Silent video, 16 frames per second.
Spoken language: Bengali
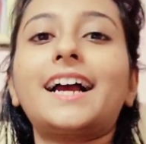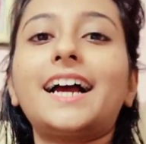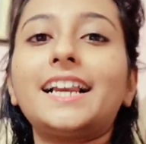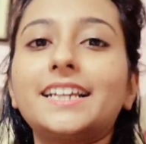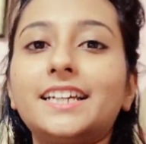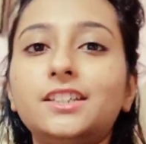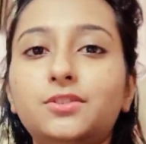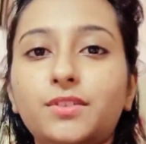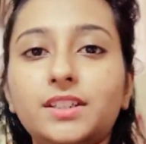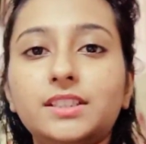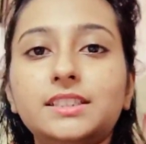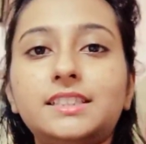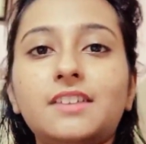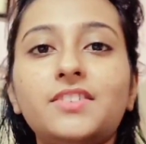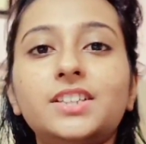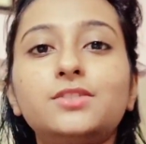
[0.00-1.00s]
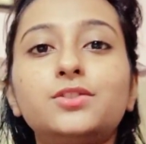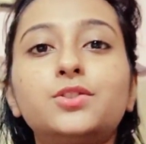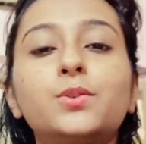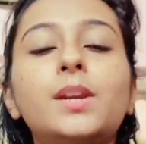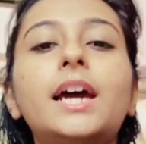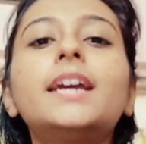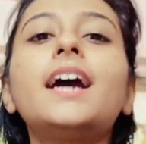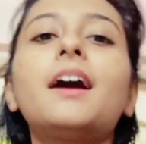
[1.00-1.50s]
কালকে টোয়েন্টি সেভেন
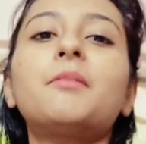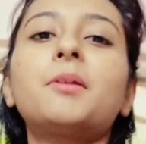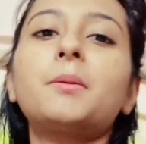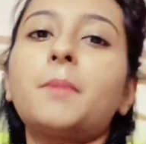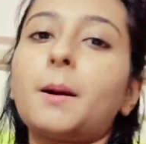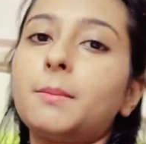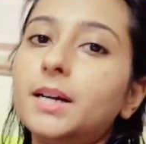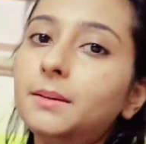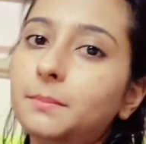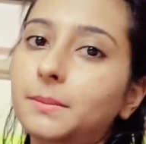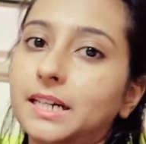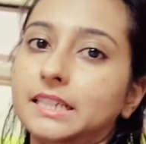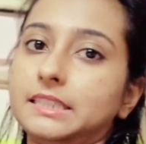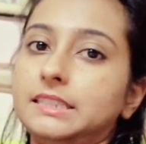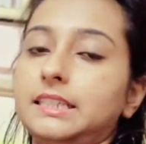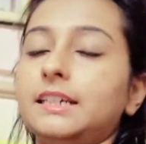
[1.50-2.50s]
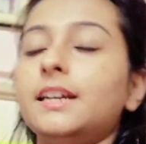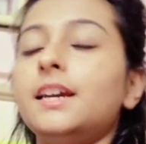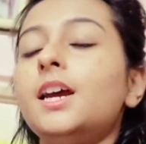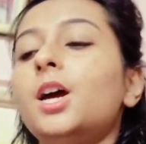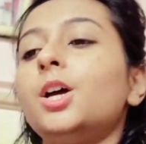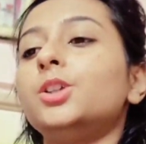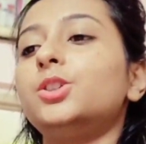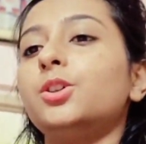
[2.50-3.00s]
জুলাই আমার বাবার বার্থডে
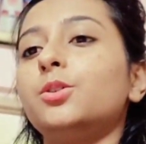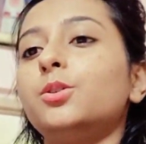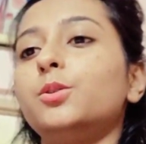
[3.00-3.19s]
তো